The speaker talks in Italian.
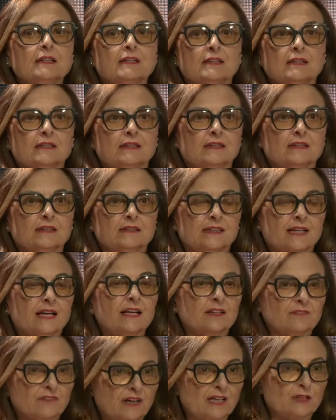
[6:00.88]
eh, di
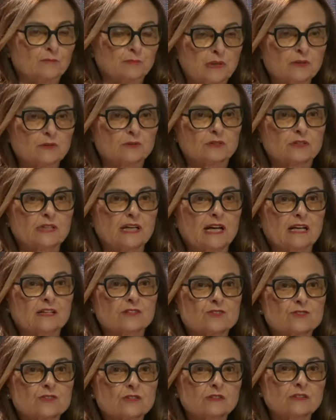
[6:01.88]
arrivare al
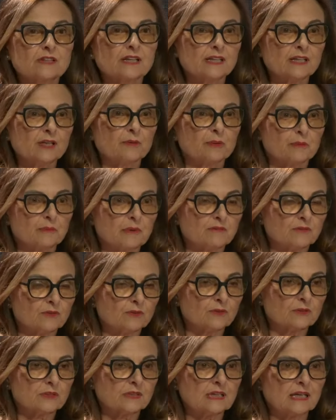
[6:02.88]
ballottaggio, è la prima
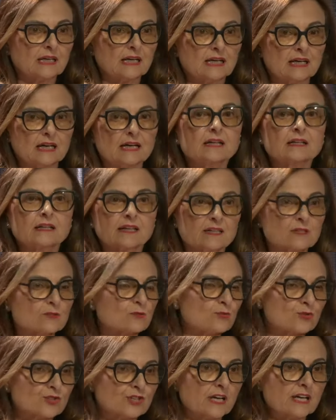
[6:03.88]
volta che è
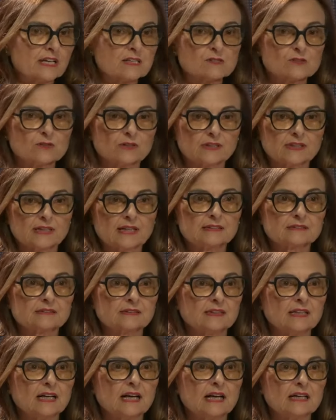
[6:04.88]
successo in
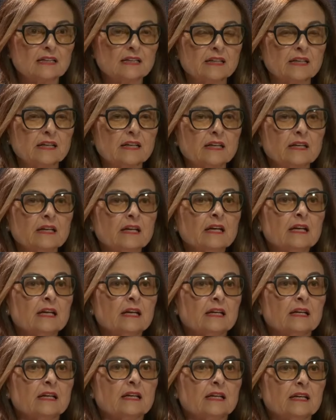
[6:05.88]
tanti anni
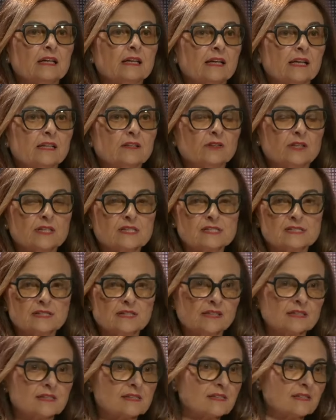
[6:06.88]
e credo che
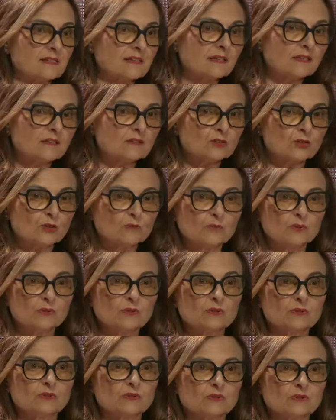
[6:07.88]
sia il
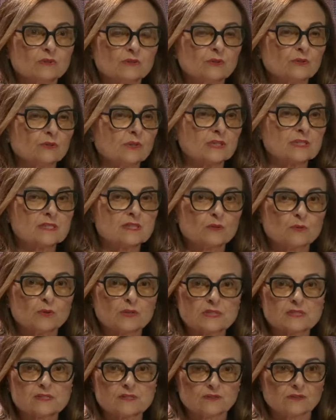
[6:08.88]
sintomo di una
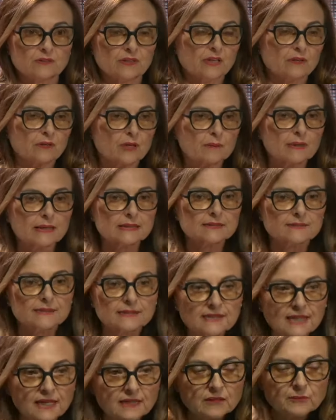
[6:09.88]
situazione che oramai è
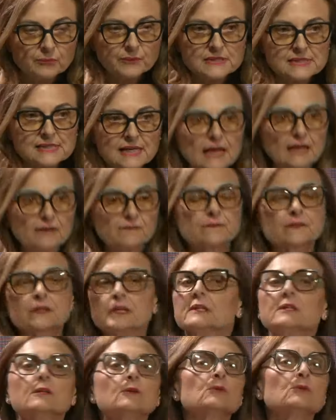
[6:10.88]
diventata
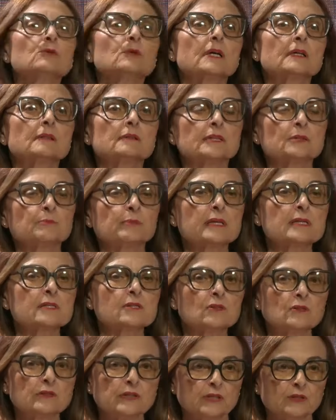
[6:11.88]
pesante, di tutta
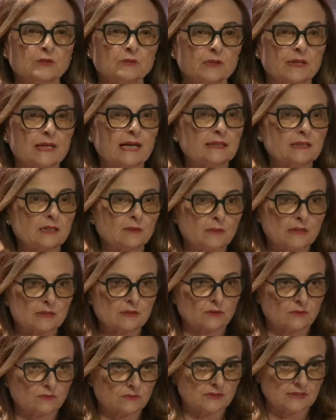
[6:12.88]
un'espressione di un grande
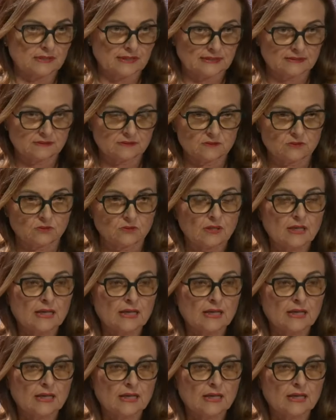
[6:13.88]
malcontento.